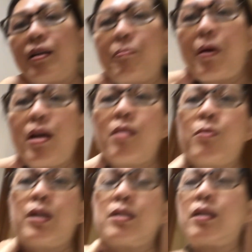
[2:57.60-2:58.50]
Nagpahinga
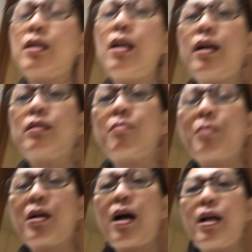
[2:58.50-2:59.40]
muna sandali at
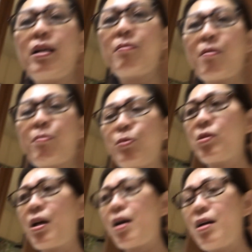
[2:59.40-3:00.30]
magpakain ng mga
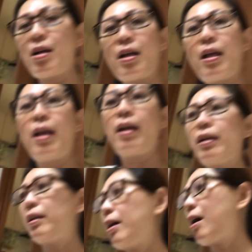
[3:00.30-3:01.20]
pusa. Ng